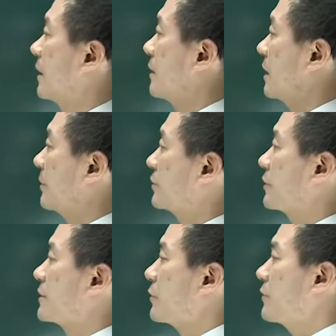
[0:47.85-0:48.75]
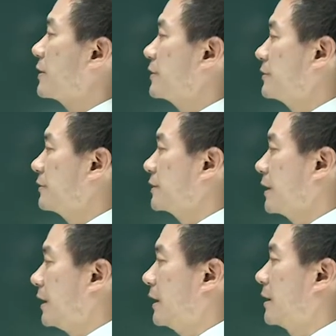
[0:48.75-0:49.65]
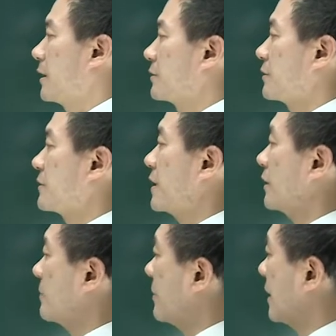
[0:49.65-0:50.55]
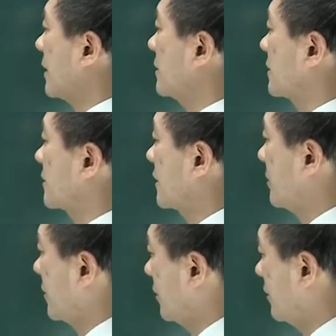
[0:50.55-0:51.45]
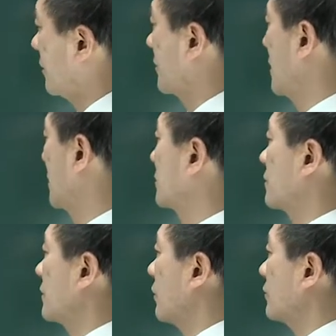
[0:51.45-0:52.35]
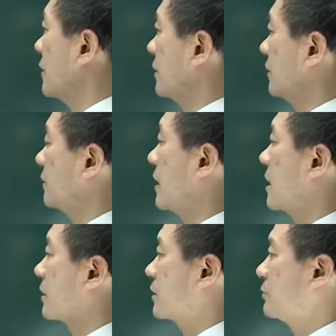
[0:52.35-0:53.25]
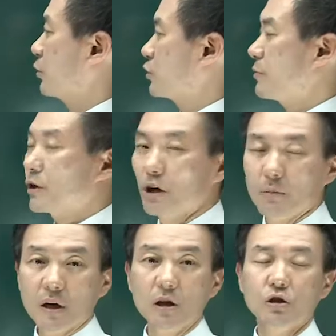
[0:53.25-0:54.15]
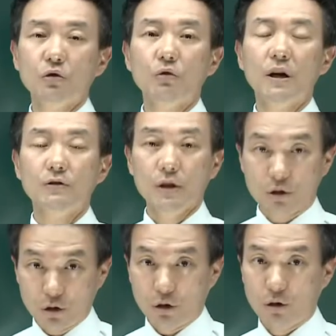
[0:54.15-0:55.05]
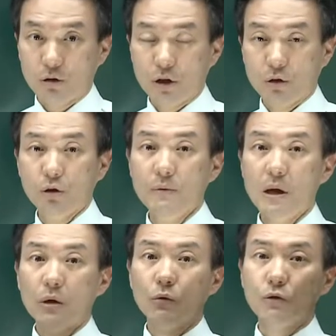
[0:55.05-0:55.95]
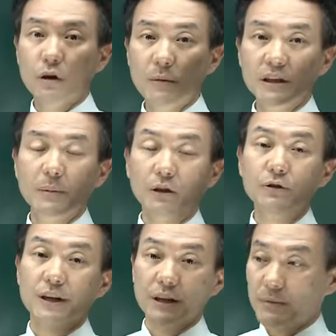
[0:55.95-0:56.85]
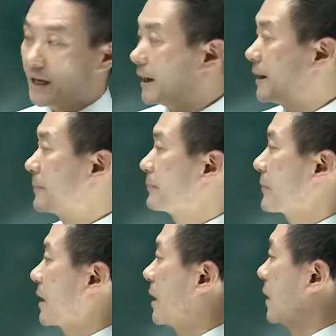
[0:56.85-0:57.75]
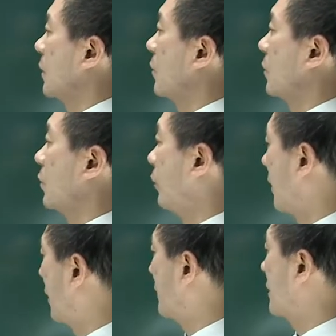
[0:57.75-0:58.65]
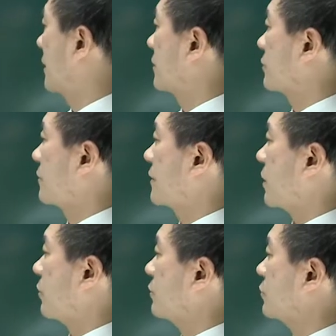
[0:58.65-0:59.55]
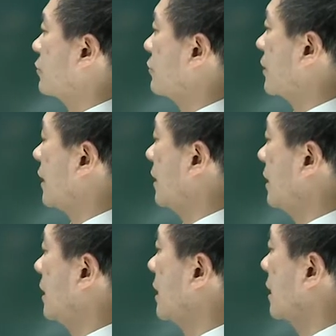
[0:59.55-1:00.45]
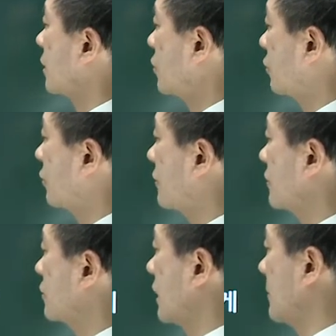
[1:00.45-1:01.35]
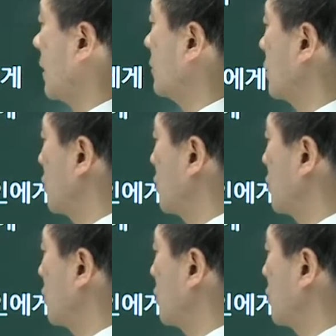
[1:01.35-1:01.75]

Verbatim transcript: 4번 전세권 설정자가 전세금 반환을 지체하면 전세권자는 그 목적을 경매를 청구할 수 있죠. 그리고 우선 면제 받을 수 있습니다. 5번 전세권 존속기간을 용고 설정하면